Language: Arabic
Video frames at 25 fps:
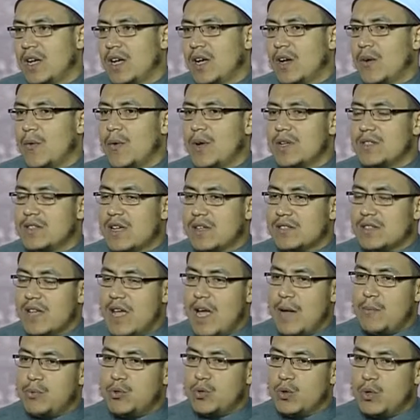واذا
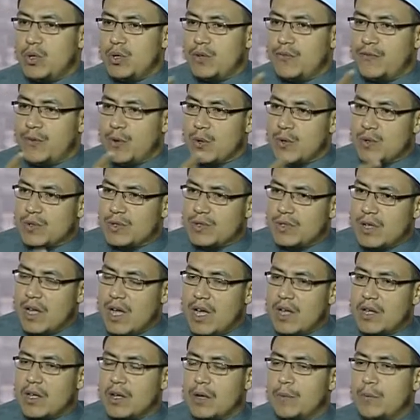ذهبتوا للفرس
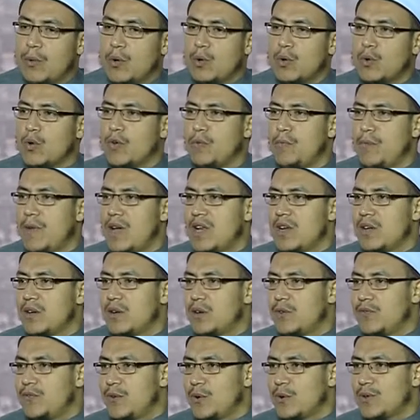هيجبركم ملك
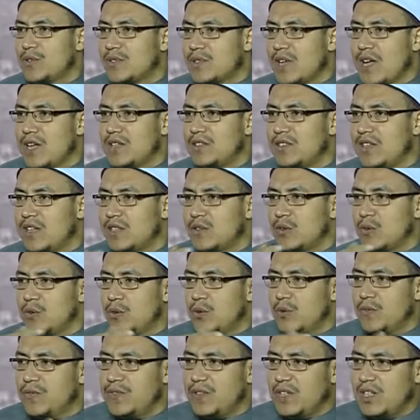الفرس ان
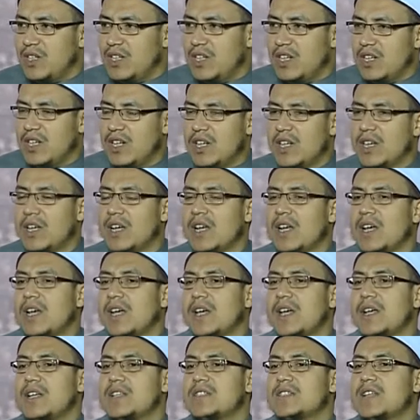تدخلوا في دينه
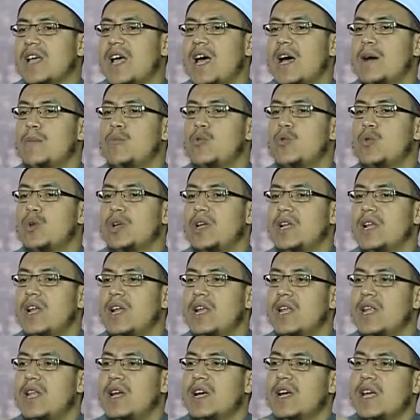اذهبوا الى
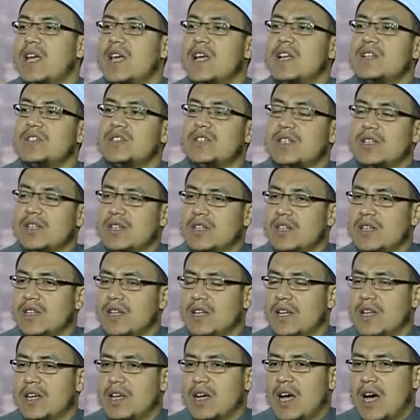النجاشي
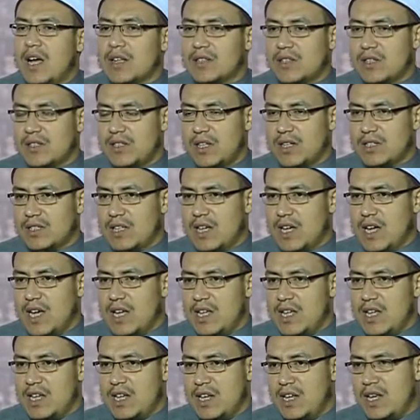حضرتك
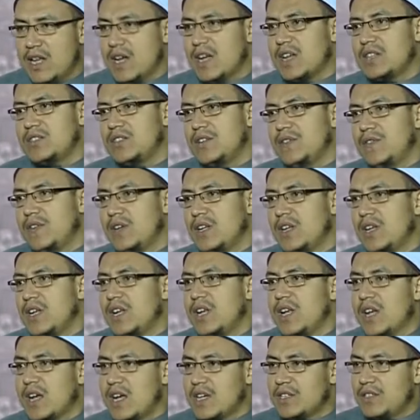تخيل النجاشي فين
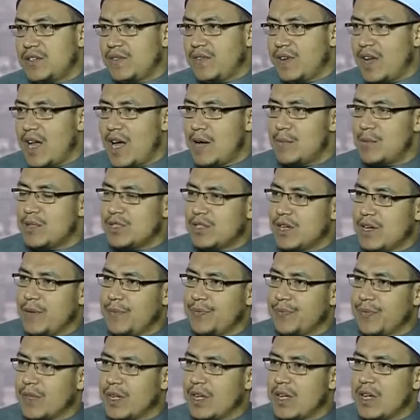النجاشي في الحبشة
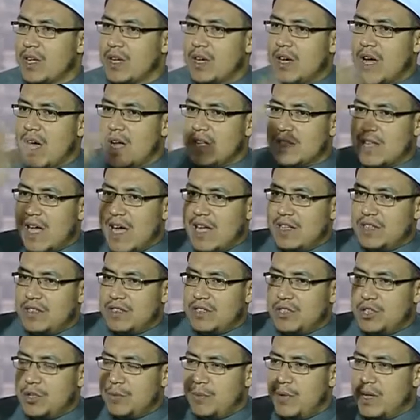هتعدي
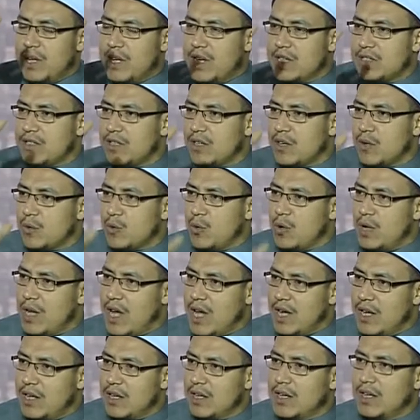شبه الجزيرة
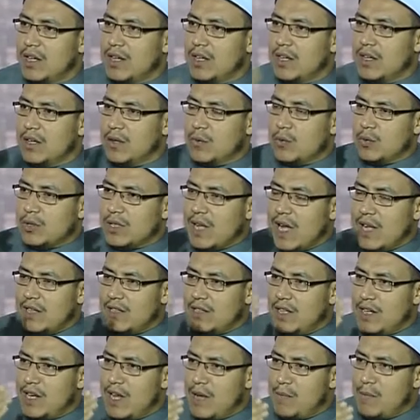كلها
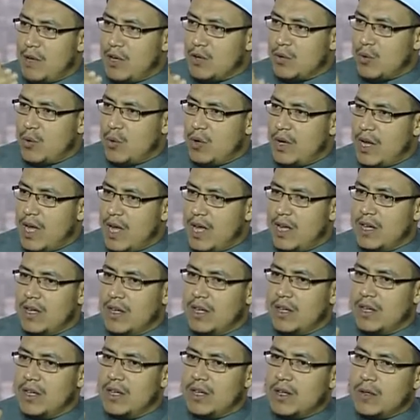وتعدي اليمن كلها
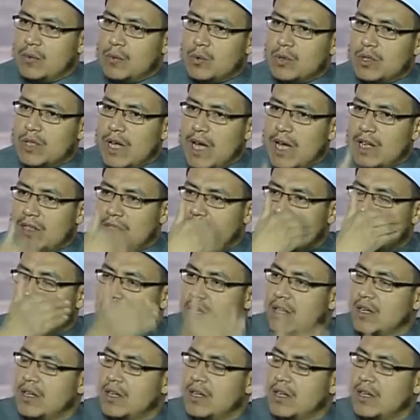وتعدي